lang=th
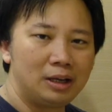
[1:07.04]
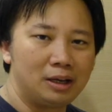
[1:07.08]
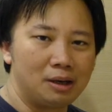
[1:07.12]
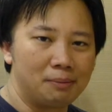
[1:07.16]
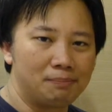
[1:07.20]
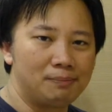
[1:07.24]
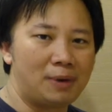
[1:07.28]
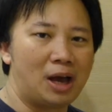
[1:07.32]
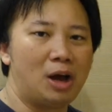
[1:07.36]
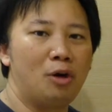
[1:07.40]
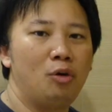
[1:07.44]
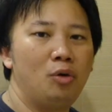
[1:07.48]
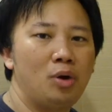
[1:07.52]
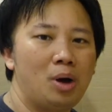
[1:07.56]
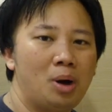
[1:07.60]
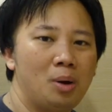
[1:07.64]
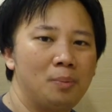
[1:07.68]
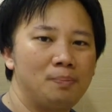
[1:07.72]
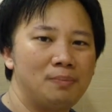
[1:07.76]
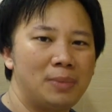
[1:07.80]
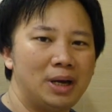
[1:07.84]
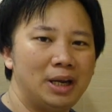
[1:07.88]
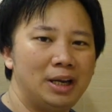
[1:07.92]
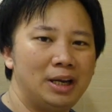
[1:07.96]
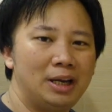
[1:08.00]
กระเป๋าเอา
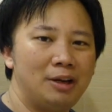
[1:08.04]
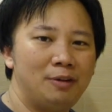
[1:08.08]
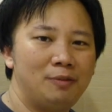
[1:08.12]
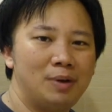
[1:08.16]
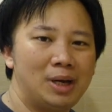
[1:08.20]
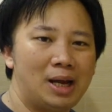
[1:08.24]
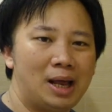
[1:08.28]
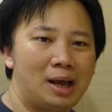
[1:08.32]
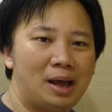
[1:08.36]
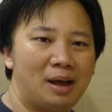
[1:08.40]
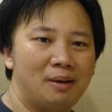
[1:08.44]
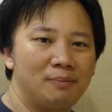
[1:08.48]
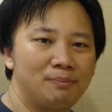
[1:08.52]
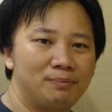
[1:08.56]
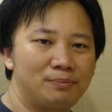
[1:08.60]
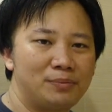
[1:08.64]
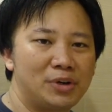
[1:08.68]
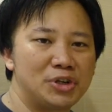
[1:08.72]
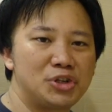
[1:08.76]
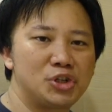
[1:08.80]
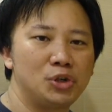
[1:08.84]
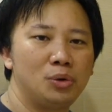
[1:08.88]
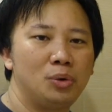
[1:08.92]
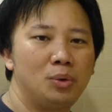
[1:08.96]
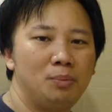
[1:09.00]
ไปเวลาป
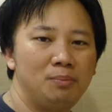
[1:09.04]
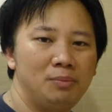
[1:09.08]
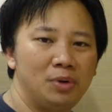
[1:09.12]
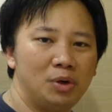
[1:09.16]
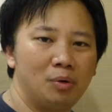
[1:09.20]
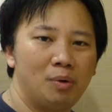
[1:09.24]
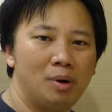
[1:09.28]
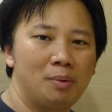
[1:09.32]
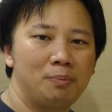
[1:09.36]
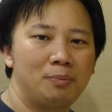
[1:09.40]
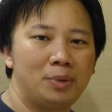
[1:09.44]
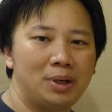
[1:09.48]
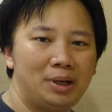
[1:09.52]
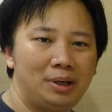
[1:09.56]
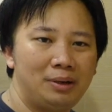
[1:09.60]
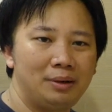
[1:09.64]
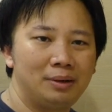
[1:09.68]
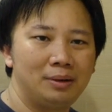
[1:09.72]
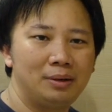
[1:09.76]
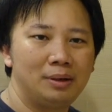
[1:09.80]
ระชุมหรือว่าเป็น